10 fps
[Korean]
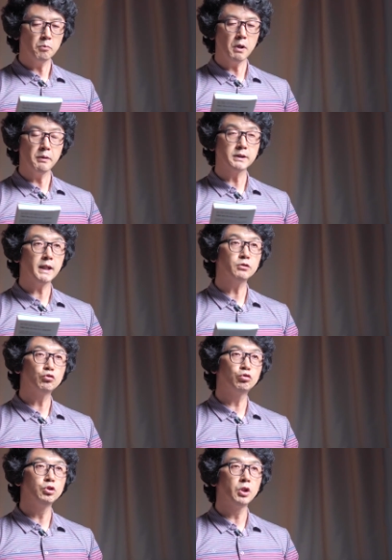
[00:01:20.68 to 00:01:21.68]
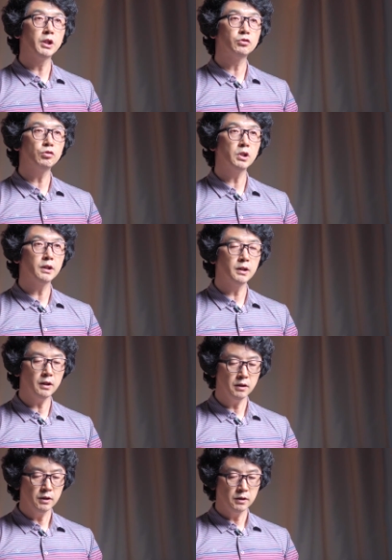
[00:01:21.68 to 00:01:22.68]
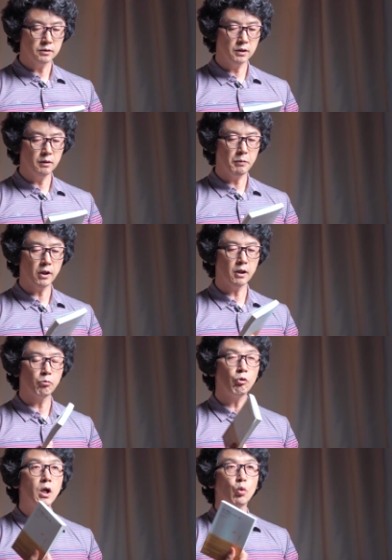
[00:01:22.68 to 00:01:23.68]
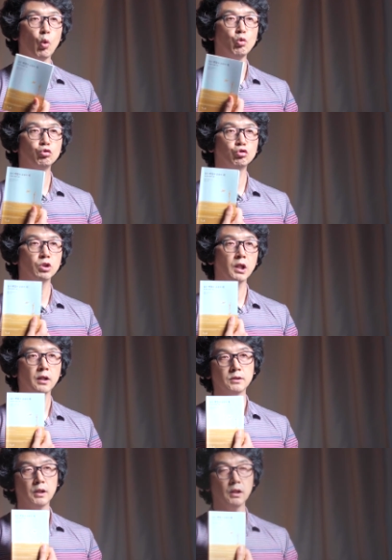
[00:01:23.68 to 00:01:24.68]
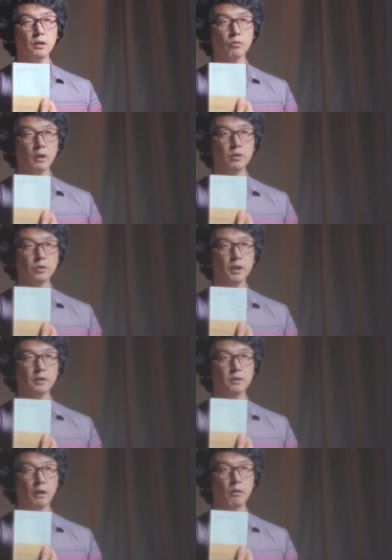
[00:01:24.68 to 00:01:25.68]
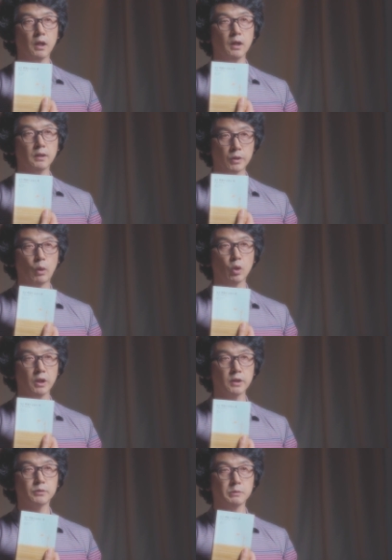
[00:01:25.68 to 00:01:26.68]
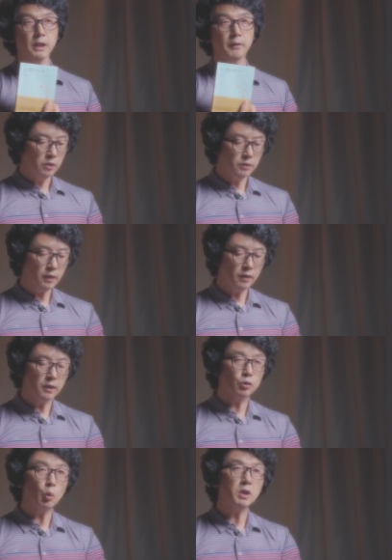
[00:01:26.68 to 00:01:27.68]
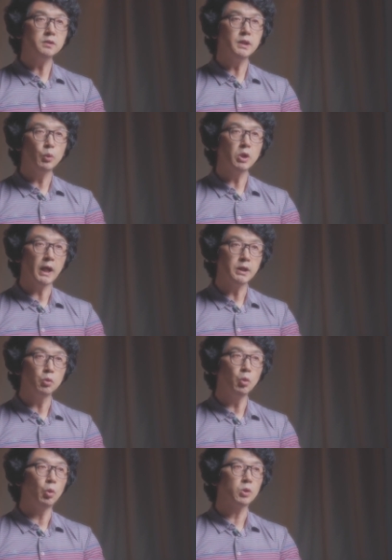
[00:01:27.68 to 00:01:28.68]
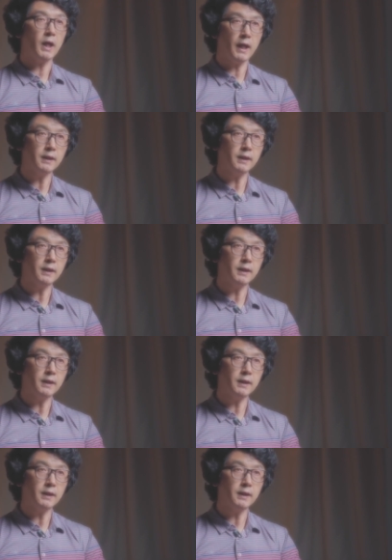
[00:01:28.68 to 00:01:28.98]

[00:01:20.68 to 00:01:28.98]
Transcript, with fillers: 1849년에 출간된 들의 백합과 공중의 새에 관련된 강화가 나오게 됐습니다. 이 세 개가 똑같은 내용이 아니고 다